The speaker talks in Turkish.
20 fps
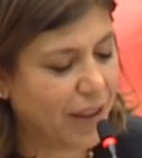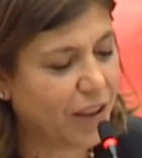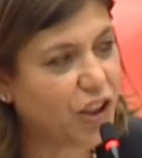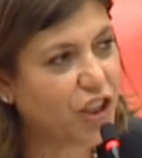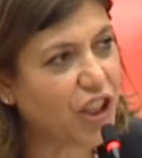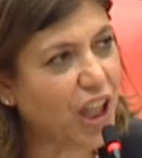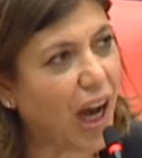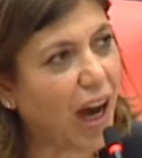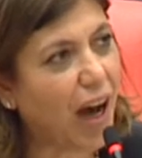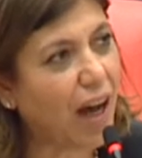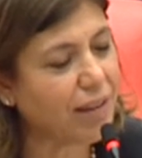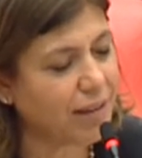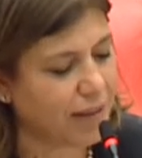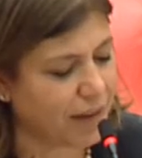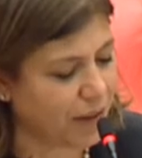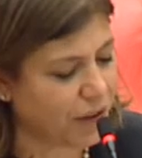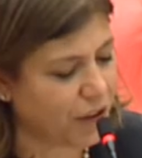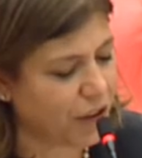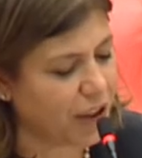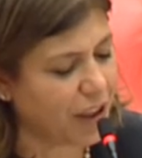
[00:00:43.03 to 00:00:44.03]
Cihat
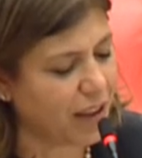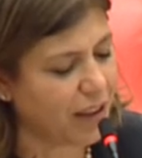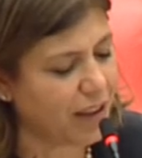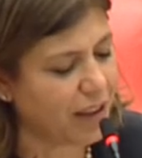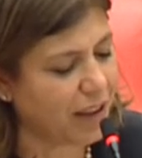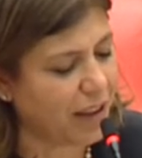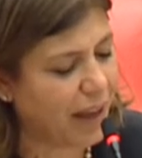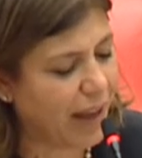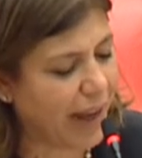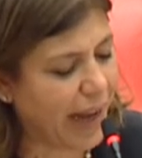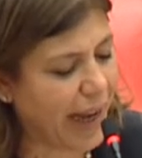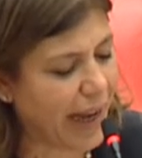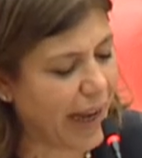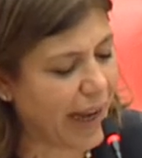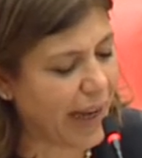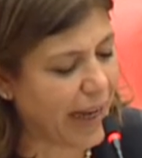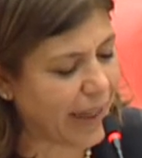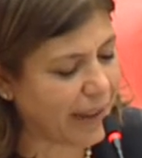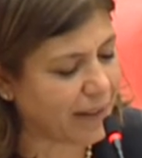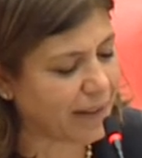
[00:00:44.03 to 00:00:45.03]
Savaşçı
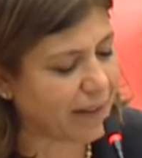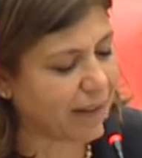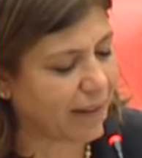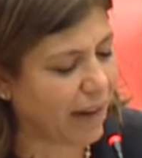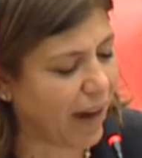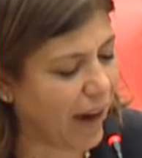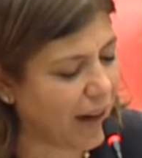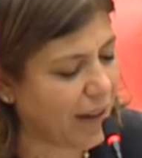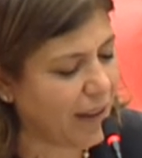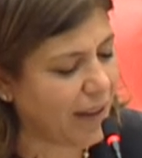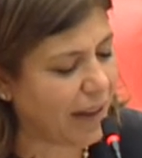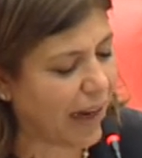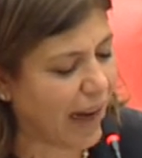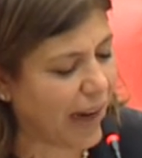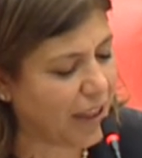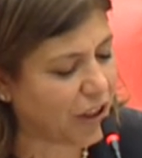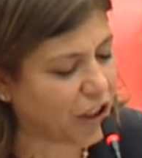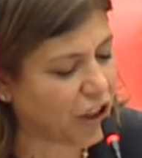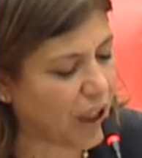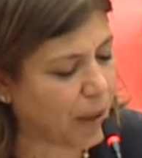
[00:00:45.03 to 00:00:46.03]
heyet Tahril
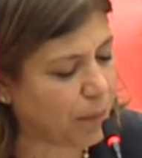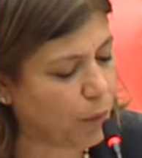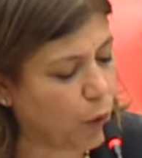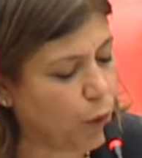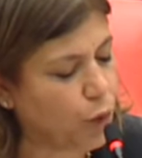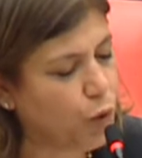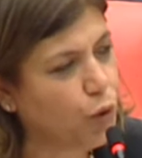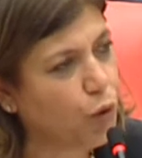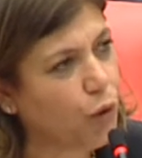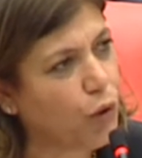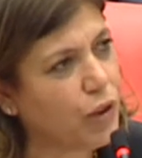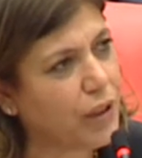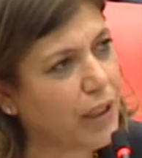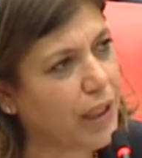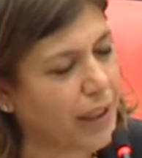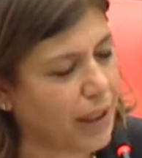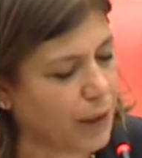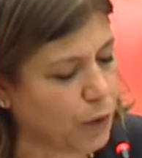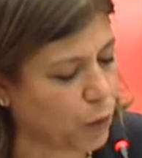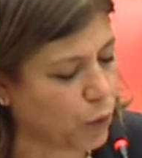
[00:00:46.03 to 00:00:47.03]
Elşam
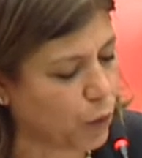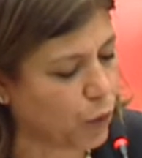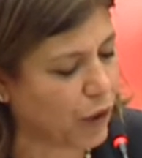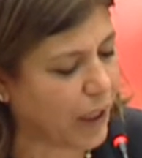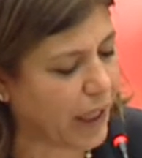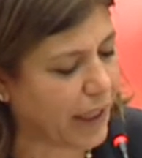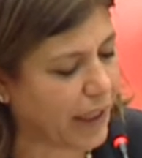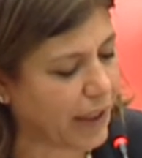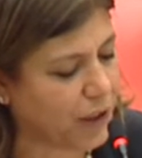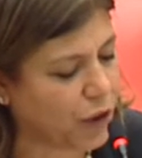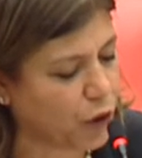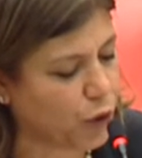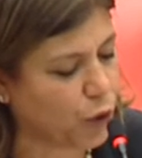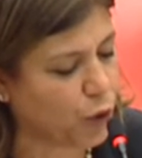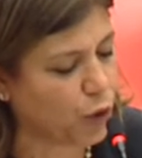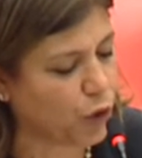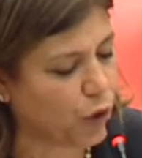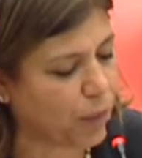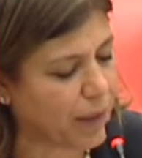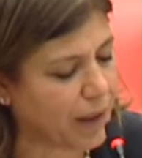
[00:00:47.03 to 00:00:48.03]
öncülüğündeki Suriye
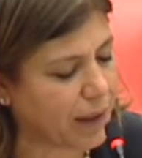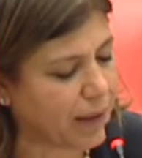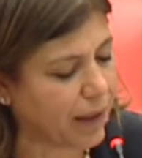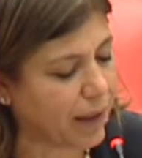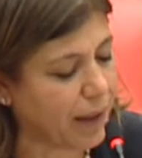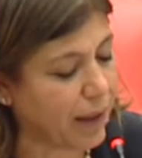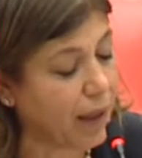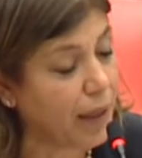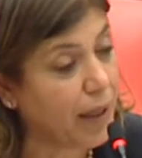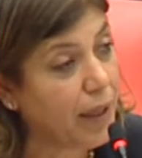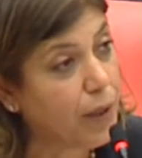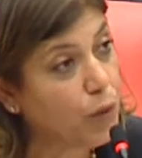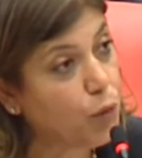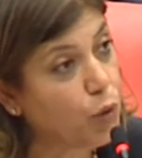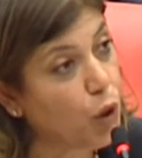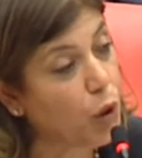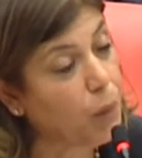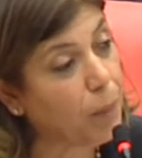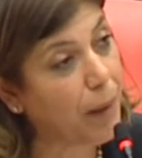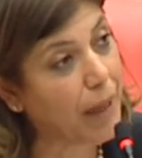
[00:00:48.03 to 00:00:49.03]
geçici hükümeti
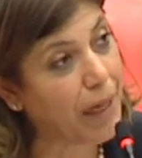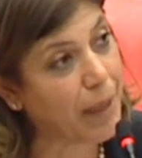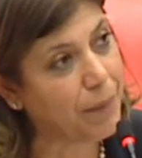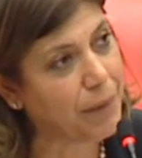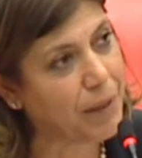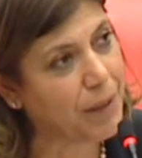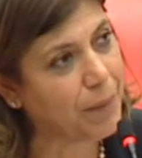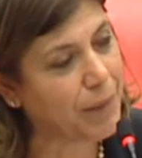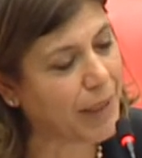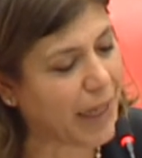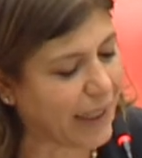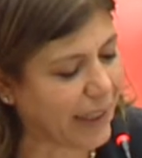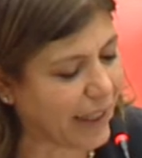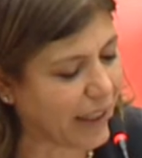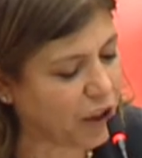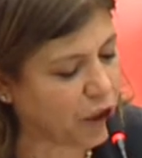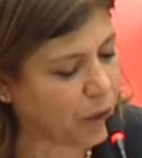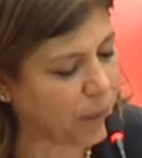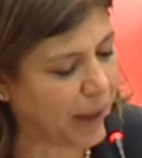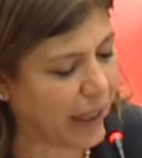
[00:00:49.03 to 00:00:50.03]
Türk para birimine
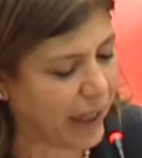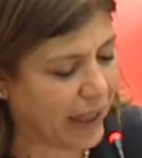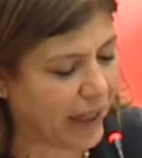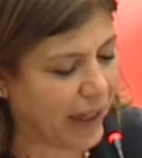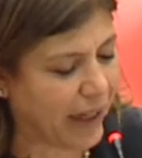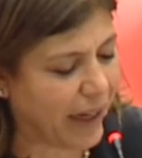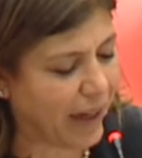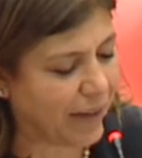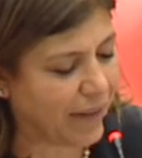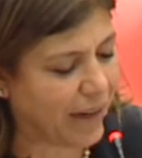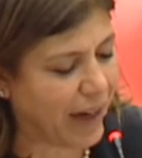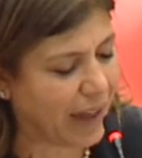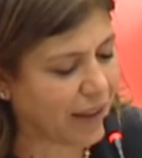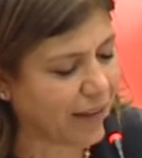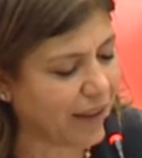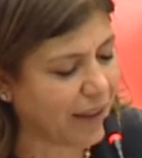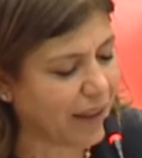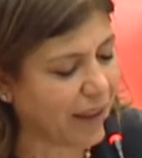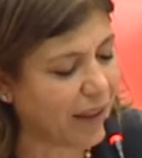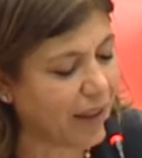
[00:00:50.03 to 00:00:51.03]
geçmeye karar
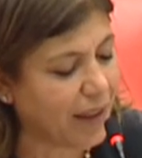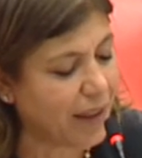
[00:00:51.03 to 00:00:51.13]
verdi.